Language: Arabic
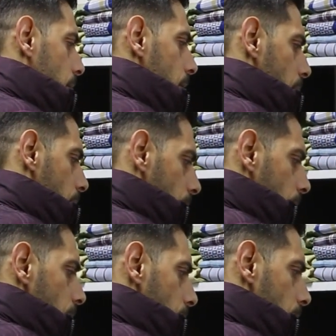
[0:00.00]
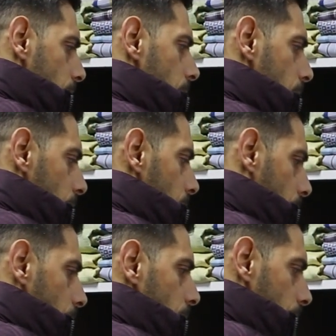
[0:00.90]
السلام عليكم ورحمة الله
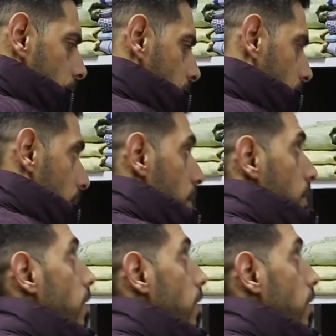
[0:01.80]
وبركاته آه، معكم